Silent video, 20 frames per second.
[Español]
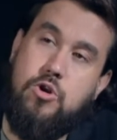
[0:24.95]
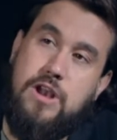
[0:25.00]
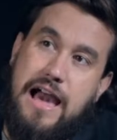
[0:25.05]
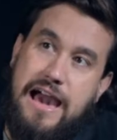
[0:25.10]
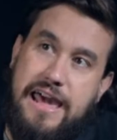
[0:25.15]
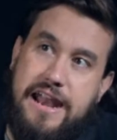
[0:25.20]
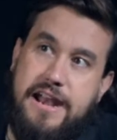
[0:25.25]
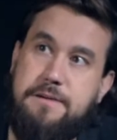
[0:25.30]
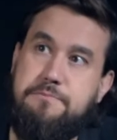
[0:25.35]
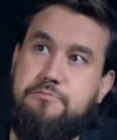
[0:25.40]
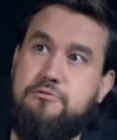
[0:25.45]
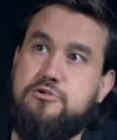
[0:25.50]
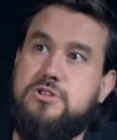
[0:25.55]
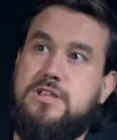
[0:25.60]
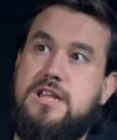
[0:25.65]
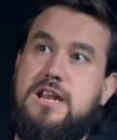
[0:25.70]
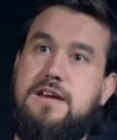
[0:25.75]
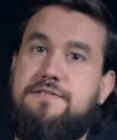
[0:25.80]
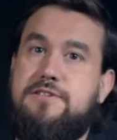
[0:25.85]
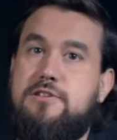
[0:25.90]
la gran
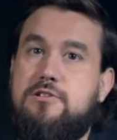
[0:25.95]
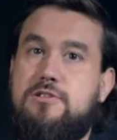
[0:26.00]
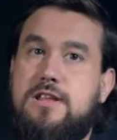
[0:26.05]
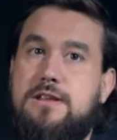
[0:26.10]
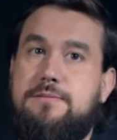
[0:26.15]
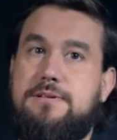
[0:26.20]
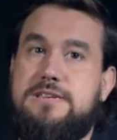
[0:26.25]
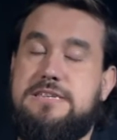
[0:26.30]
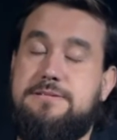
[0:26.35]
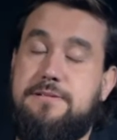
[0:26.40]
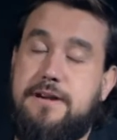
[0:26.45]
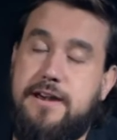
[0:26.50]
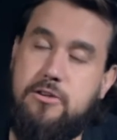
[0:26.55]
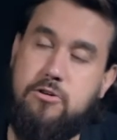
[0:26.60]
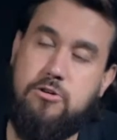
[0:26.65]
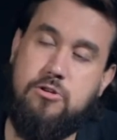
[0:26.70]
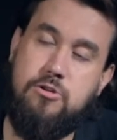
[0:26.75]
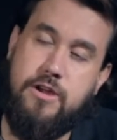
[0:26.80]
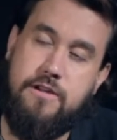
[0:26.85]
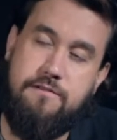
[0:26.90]
apuesta de la afición televisiva, que
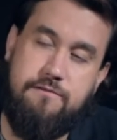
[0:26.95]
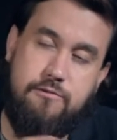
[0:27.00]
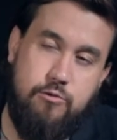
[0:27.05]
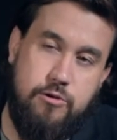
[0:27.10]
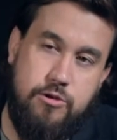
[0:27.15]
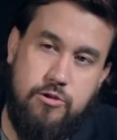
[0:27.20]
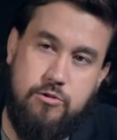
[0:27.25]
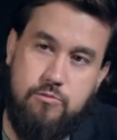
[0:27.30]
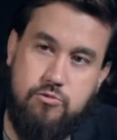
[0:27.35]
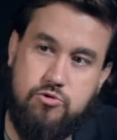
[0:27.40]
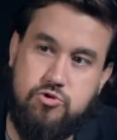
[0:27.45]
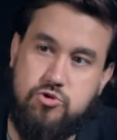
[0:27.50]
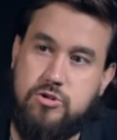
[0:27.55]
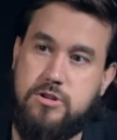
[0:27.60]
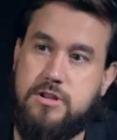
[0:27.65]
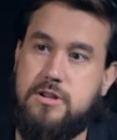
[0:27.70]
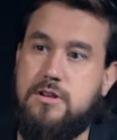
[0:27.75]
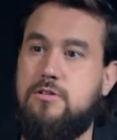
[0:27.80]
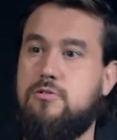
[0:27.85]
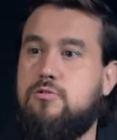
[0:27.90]
yo creo que ha influido mucho
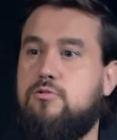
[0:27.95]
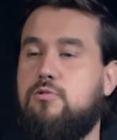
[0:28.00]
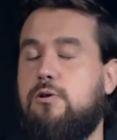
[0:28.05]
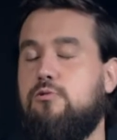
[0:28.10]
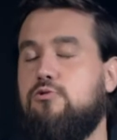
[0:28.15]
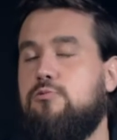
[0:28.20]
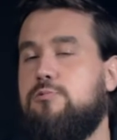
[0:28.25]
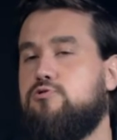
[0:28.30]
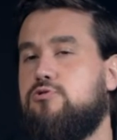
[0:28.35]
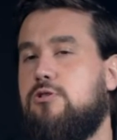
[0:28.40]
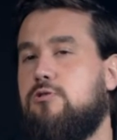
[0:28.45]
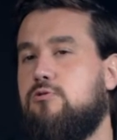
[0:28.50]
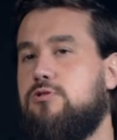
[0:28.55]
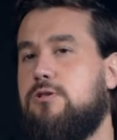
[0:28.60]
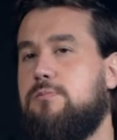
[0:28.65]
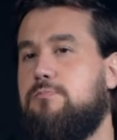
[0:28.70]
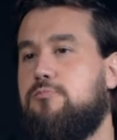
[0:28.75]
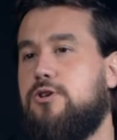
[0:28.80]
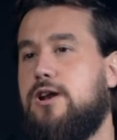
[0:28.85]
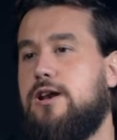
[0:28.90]
en el audiovisual
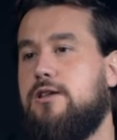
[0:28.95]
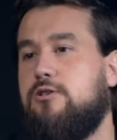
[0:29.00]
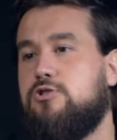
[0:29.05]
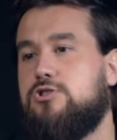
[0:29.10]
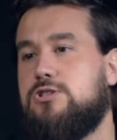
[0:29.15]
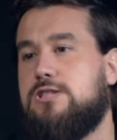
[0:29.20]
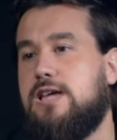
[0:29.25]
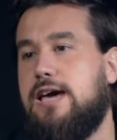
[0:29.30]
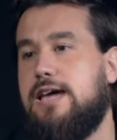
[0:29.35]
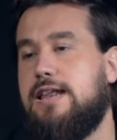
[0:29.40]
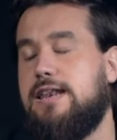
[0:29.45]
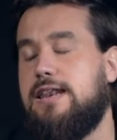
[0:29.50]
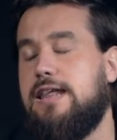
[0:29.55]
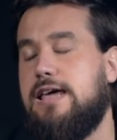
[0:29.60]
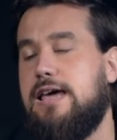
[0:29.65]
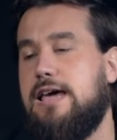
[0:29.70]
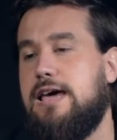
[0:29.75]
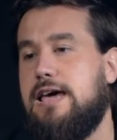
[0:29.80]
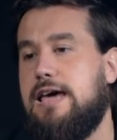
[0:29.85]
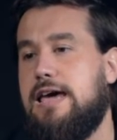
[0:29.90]
contemporáneo, está en,